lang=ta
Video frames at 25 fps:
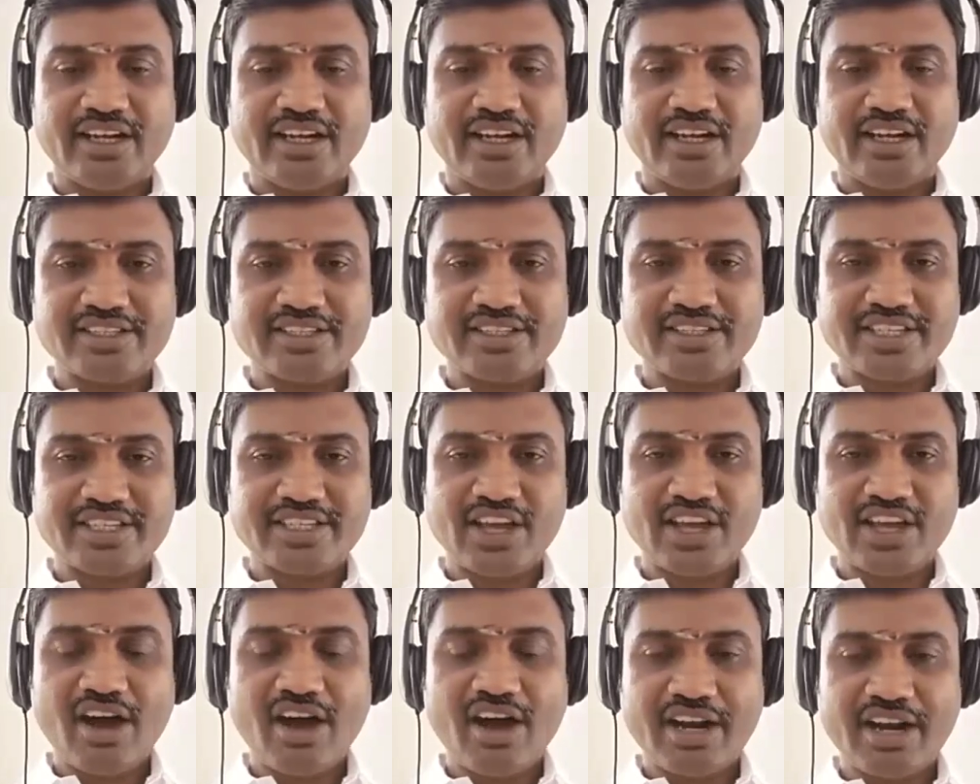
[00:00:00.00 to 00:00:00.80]
அது ராசிக்கு
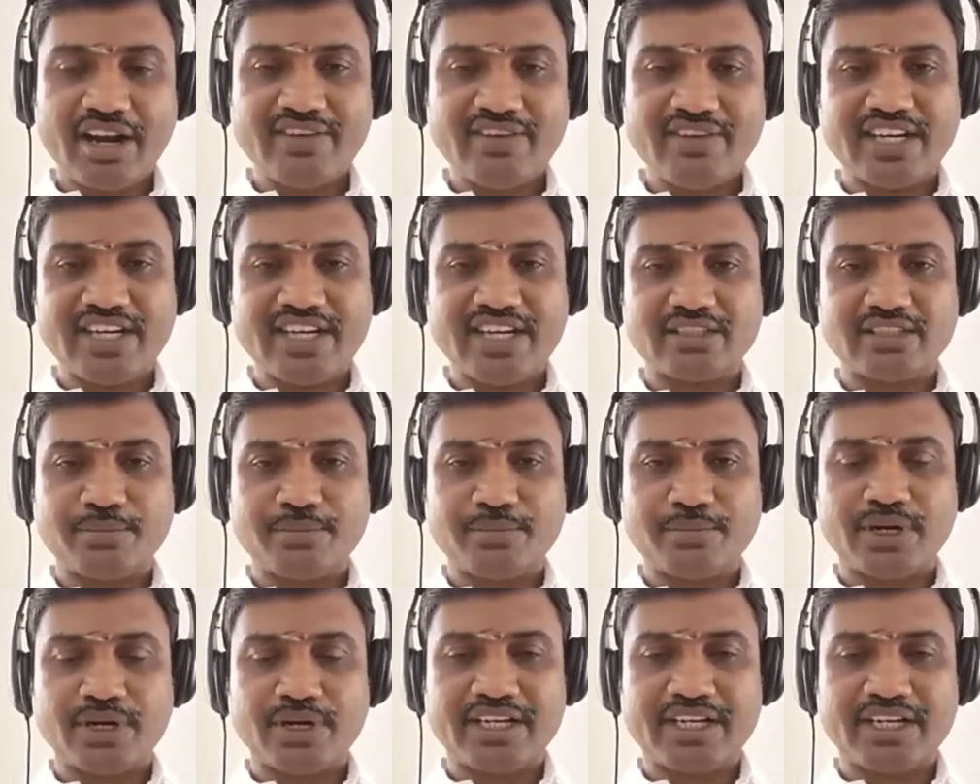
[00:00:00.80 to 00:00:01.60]
ஆறாவது
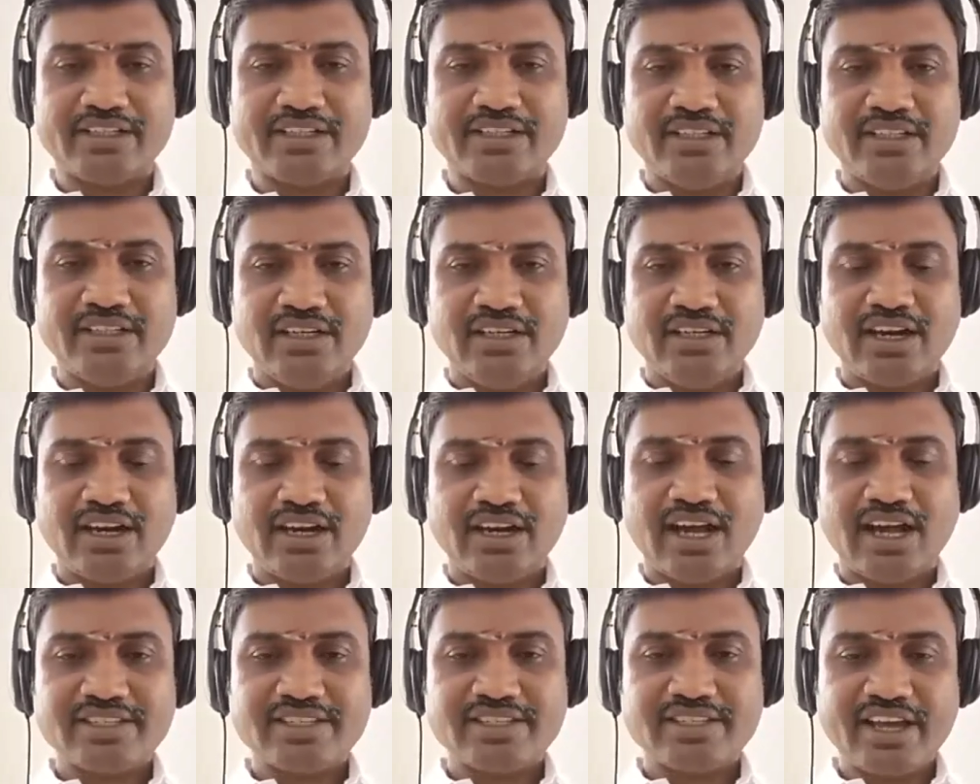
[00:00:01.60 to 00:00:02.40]
இடத்துக்கு போறார்
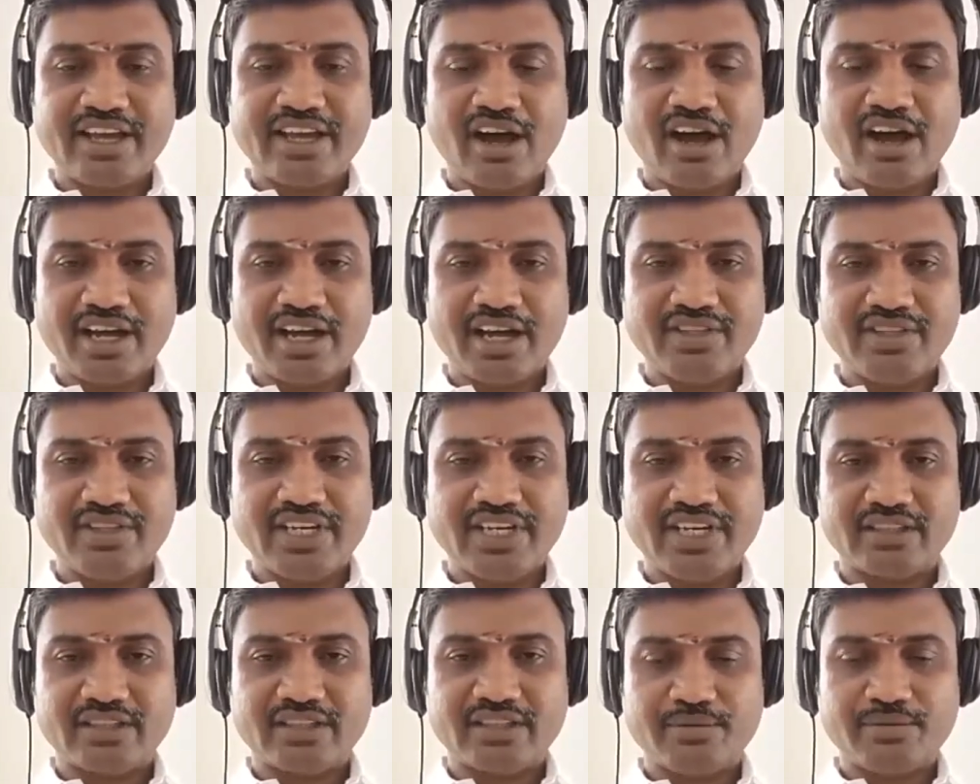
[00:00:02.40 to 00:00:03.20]
ராசிக்கு ஆறாவது
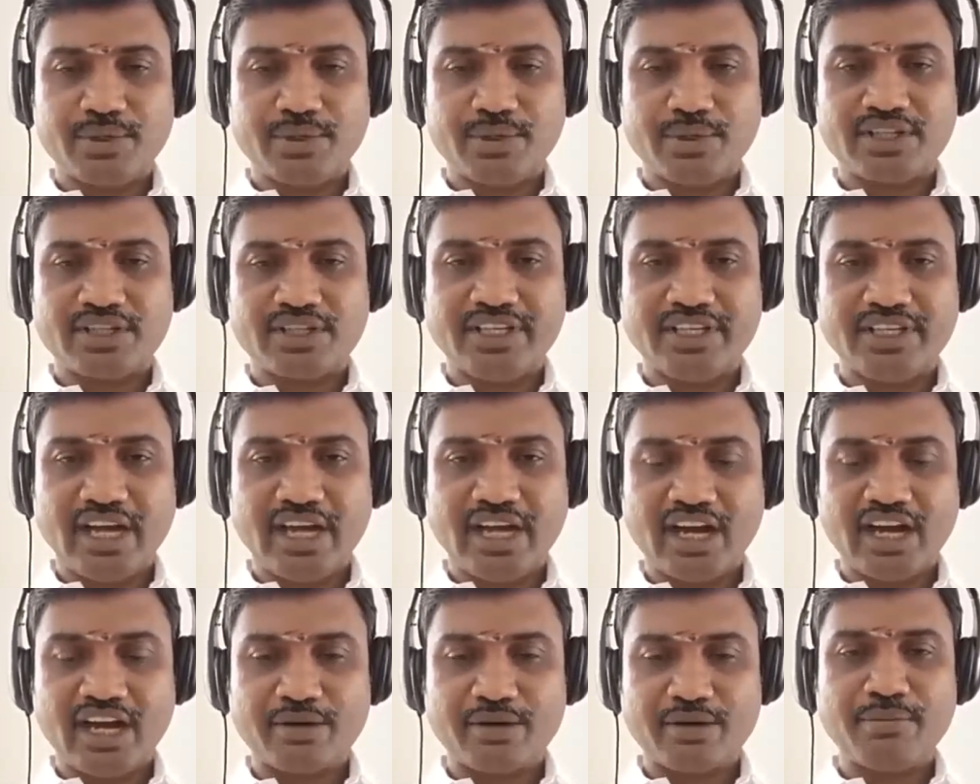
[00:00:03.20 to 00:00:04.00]
இடத்துக்கு போறது
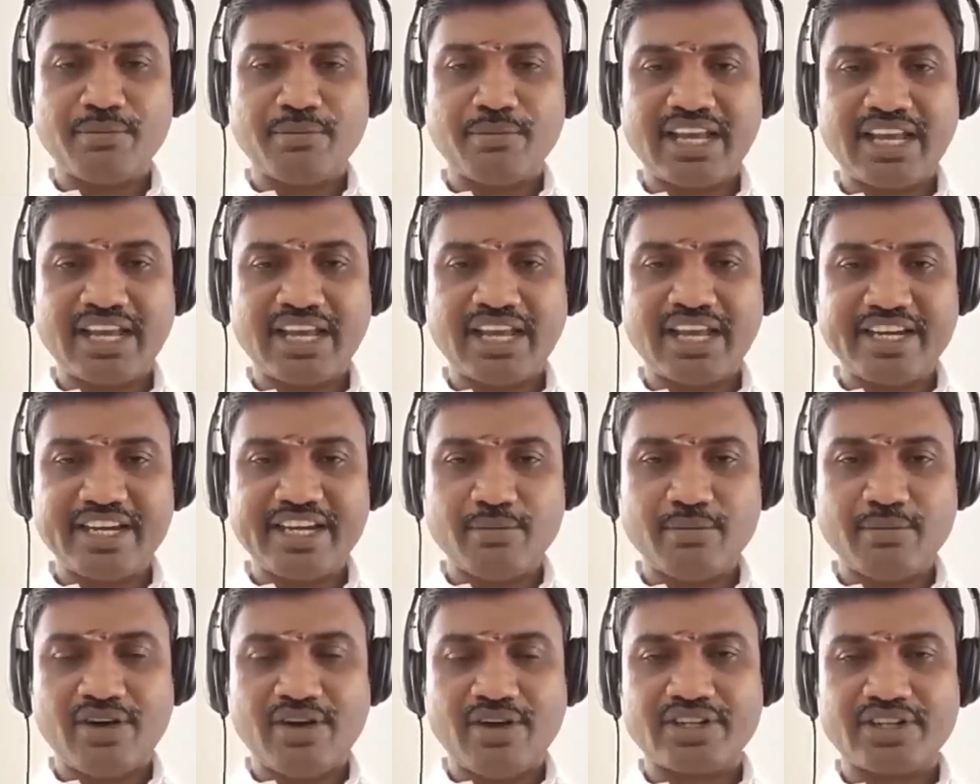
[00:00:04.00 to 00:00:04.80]
அங்க போய்
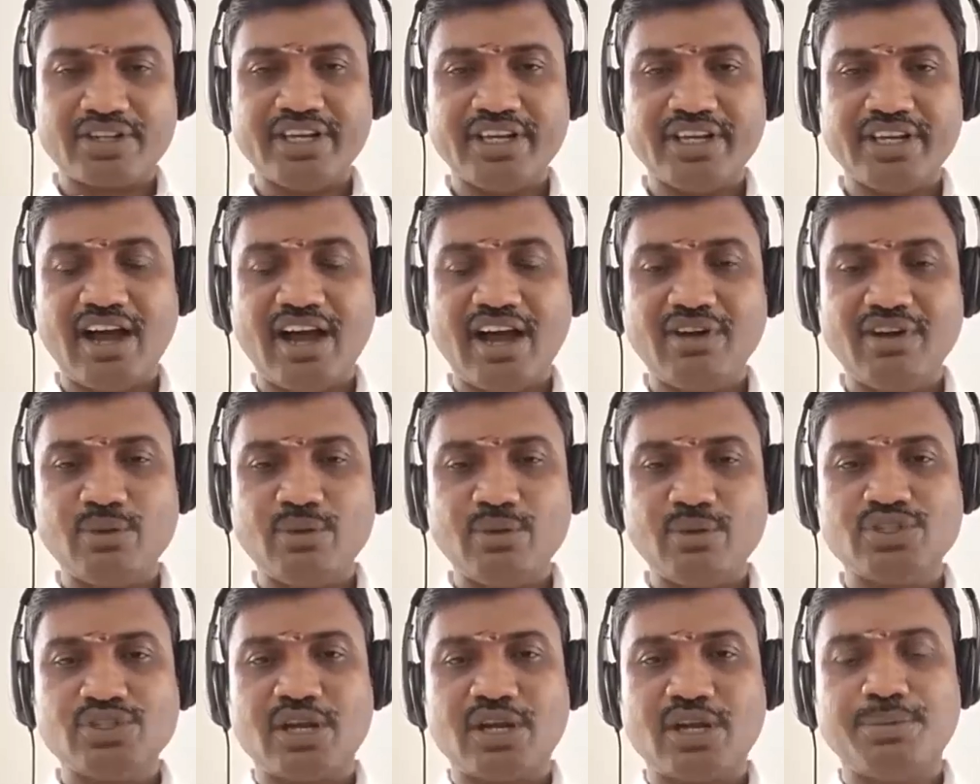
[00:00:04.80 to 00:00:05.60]
பலகீனம் ஆகிறது
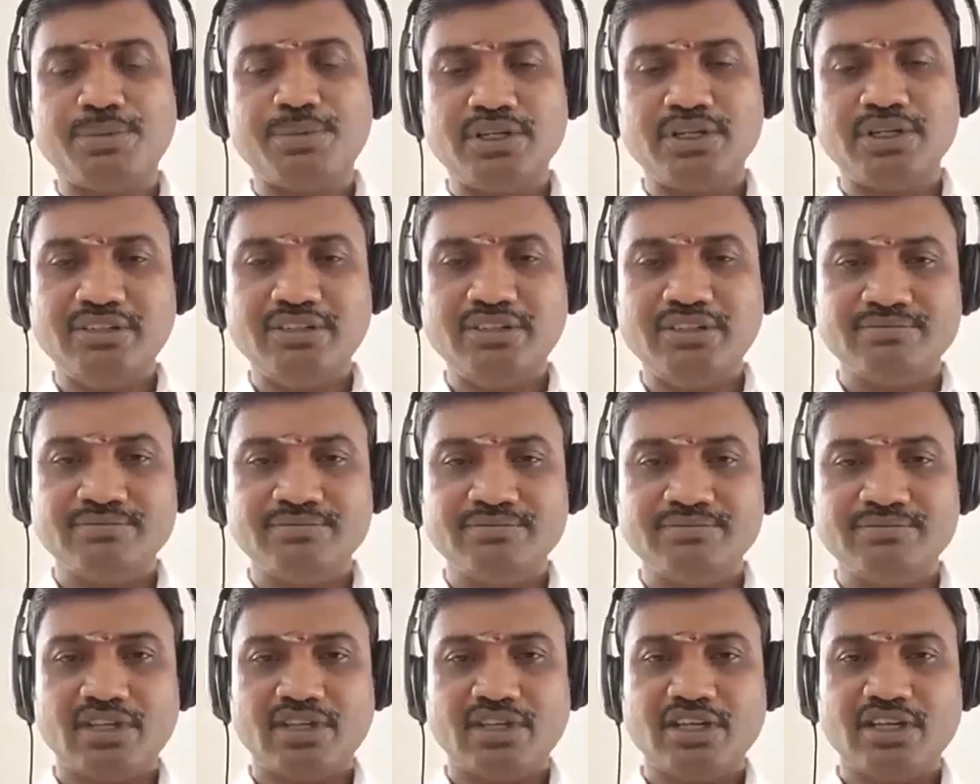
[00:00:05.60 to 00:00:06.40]
அவ்வளவு சிறப்புன்னு
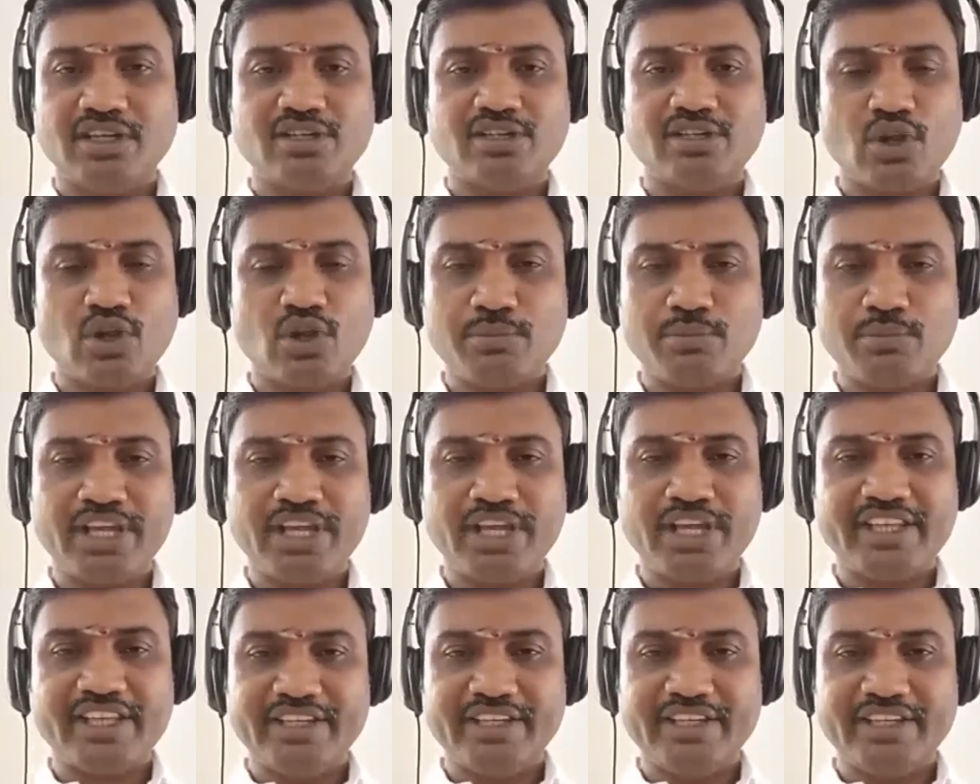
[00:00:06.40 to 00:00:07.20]
சொல்ல
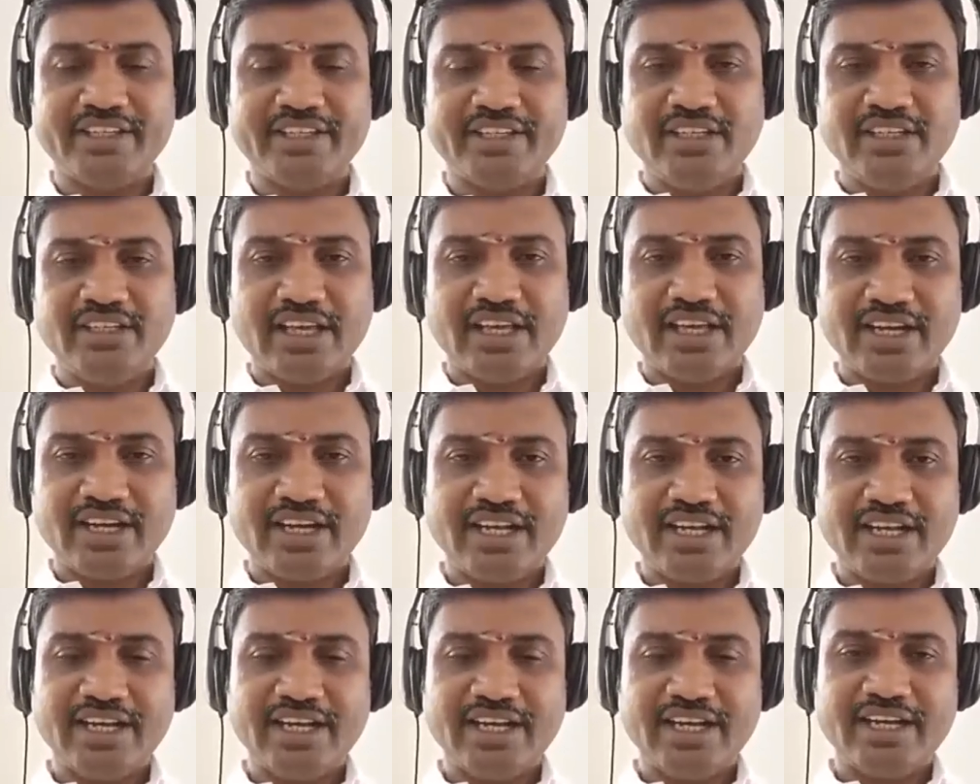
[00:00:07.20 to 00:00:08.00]
முடியாது
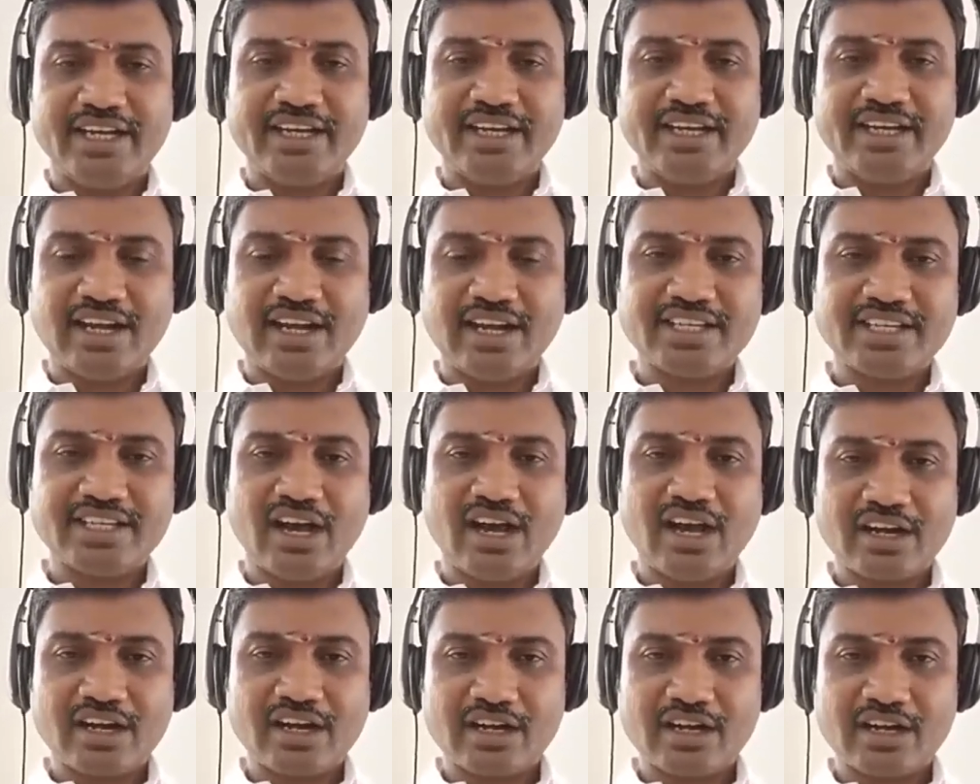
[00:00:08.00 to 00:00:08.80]
அதனால
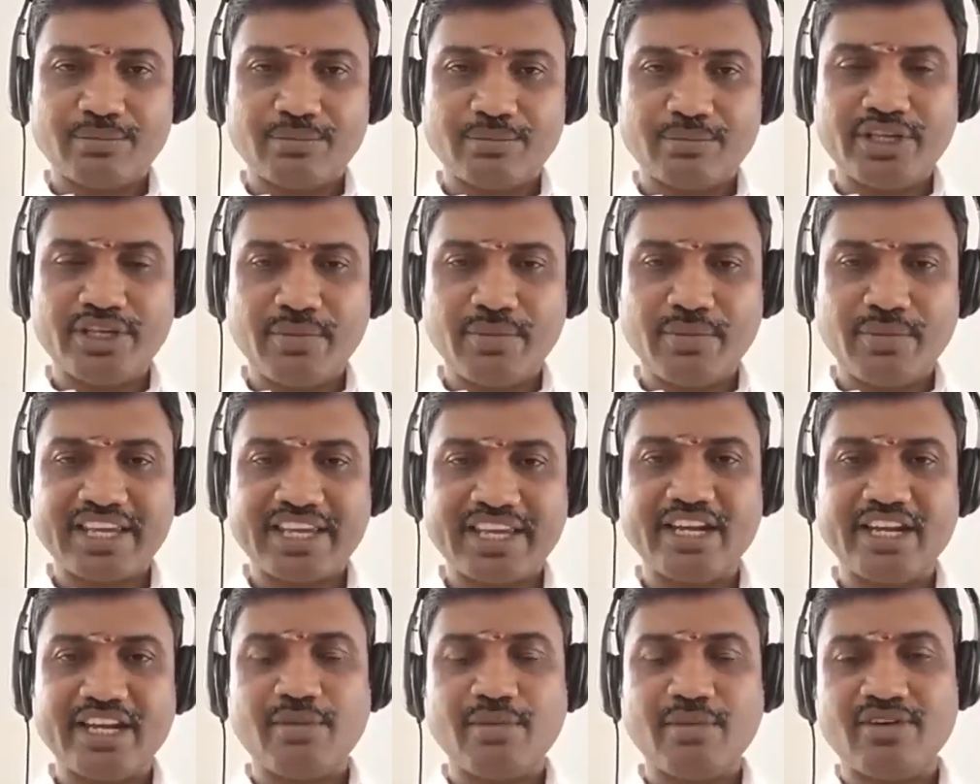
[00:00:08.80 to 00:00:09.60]
ராசிக்கு ஆறுல போய்
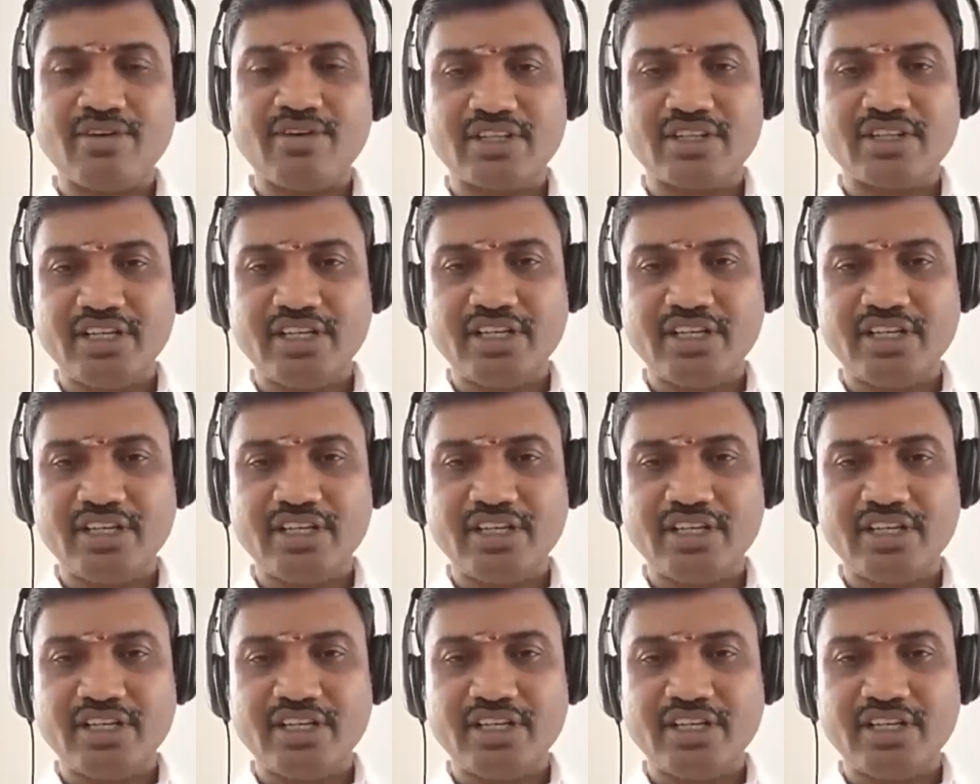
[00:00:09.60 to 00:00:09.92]
பலகீனம்